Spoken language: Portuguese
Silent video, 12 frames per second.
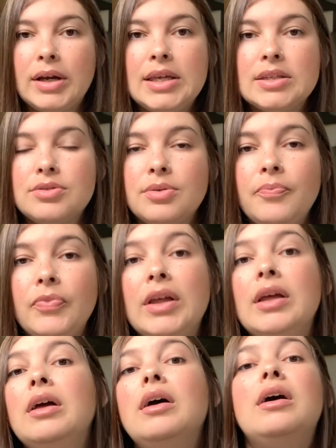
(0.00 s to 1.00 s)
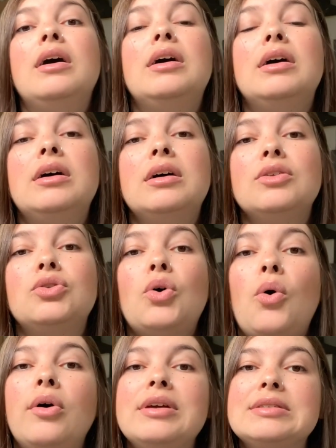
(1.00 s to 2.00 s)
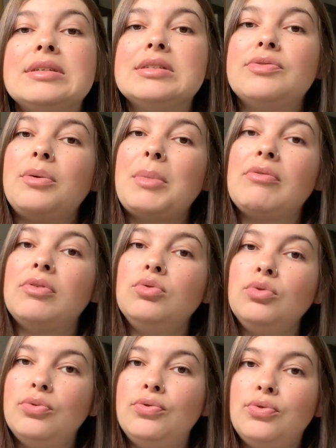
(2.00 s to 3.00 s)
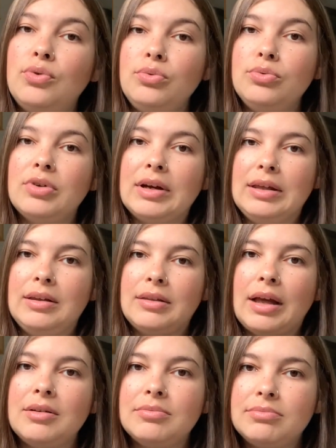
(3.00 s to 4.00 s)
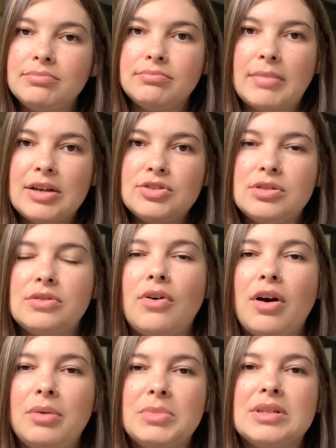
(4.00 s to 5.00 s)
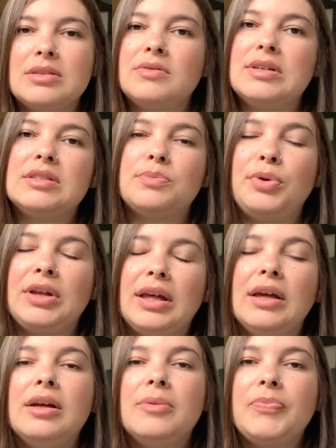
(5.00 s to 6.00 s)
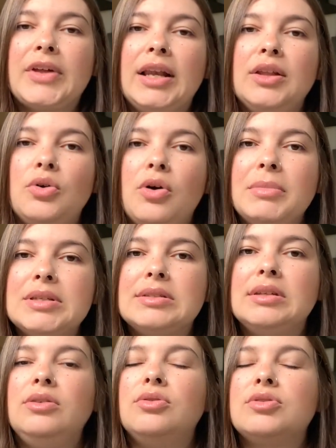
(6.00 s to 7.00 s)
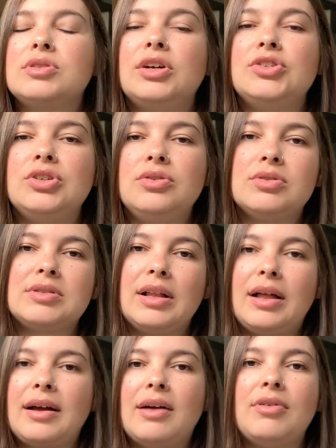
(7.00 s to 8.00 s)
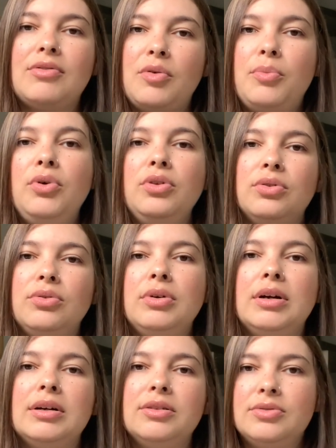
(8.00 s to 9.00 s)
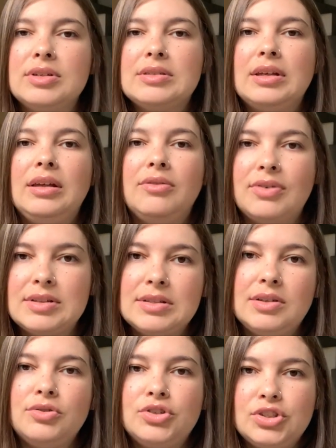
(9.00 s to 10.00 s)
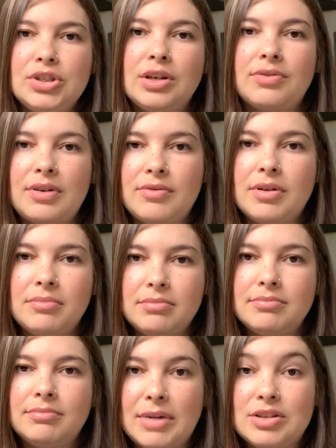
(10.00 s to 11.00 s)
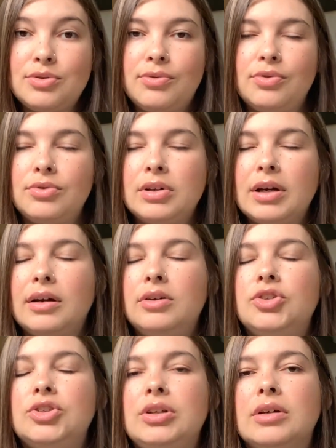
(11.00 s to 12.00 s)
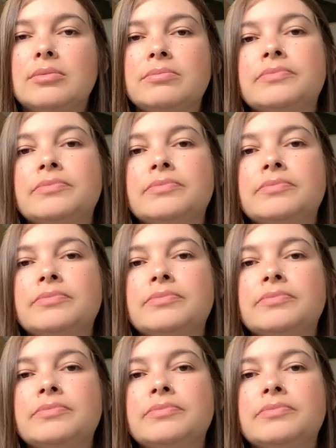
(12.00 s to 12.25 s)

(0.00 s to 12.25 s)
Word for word: isso. Uh, torrões que se formavam no fundo aí, né? Mais disformes, às vezes, porque ali no comecinho, que os gatinhos, sei lá, cavavam muito num canto, assim, e fazia o xixi que ficava mais no fundo da caixinha.